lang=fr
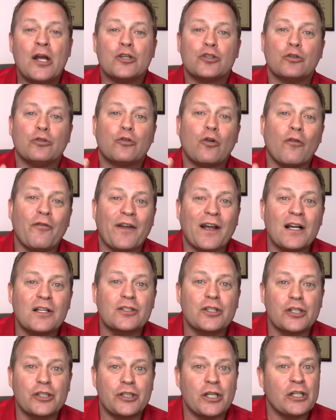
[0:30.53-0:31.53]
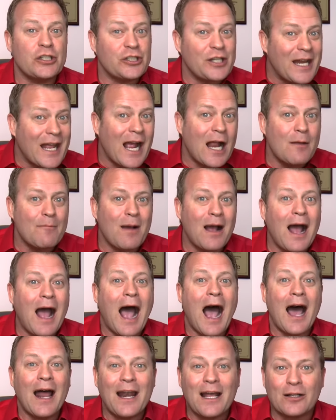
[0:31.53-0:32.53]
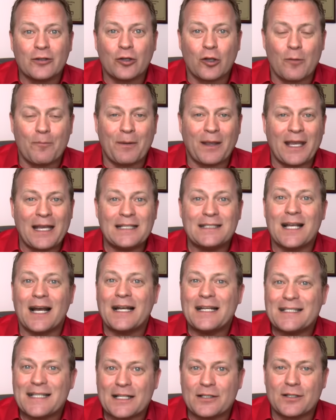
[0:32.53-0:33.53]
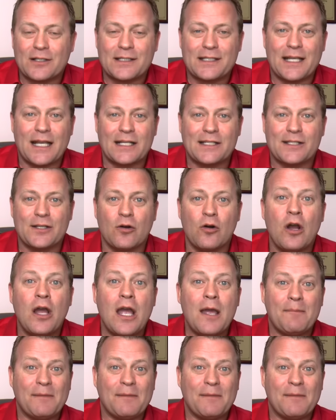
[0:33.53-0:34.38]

c'est une conférence que je donne généralement en entreprise, dans les associations,